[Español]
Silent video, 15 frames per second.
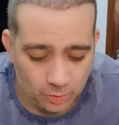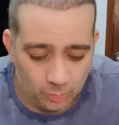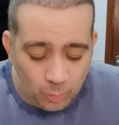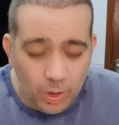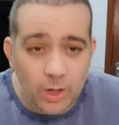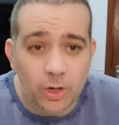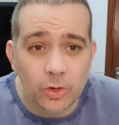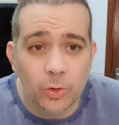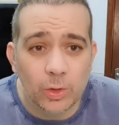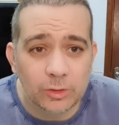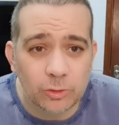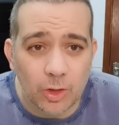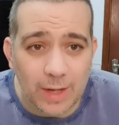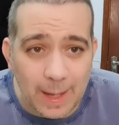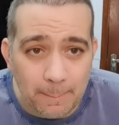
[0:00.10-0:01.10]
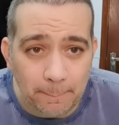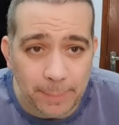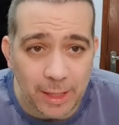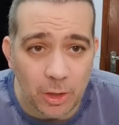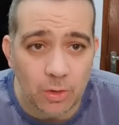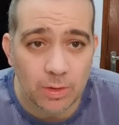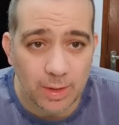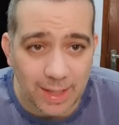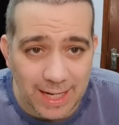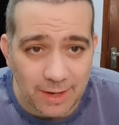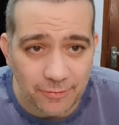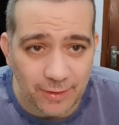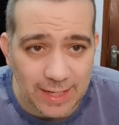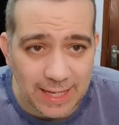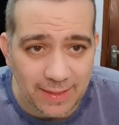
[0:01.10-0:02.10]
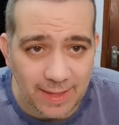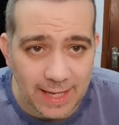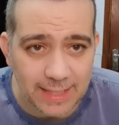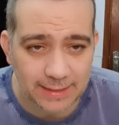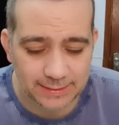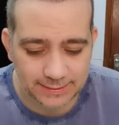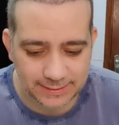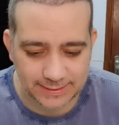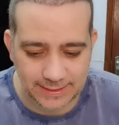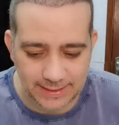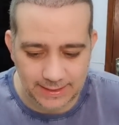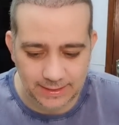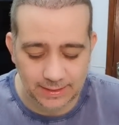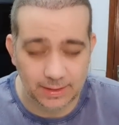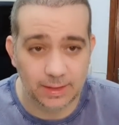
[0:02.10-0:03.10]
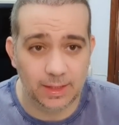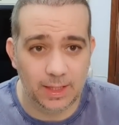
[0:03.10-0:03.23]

Bueno, nuestro campeón, Rafa Nadal. Sí,